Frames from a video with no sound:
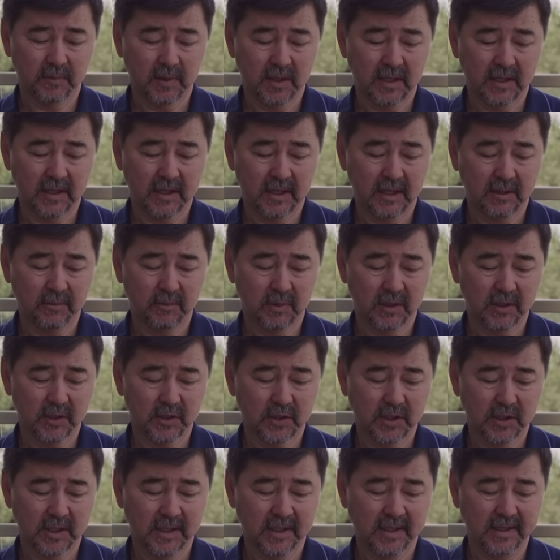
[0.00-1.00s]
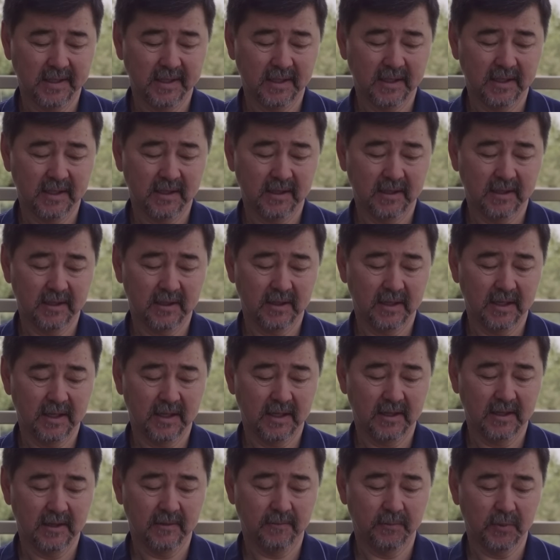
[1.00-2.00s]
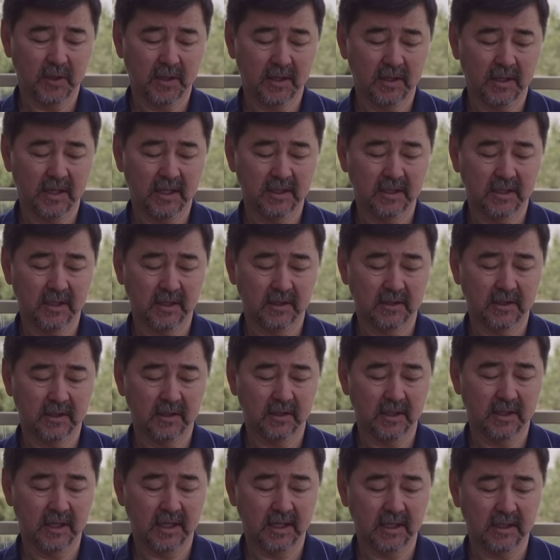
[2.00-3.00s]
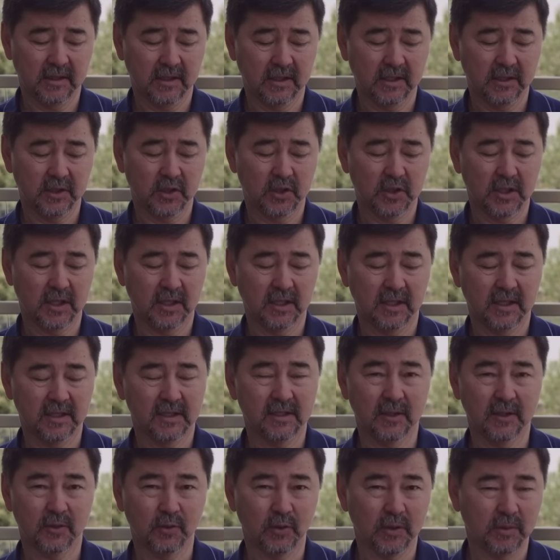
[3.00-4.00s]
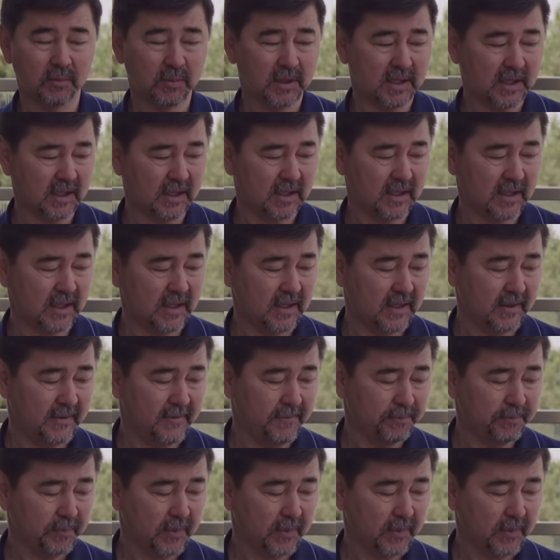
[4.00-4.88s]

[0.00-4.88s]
для омоложения, для антиоксидант, насыщения кислородом и так далее.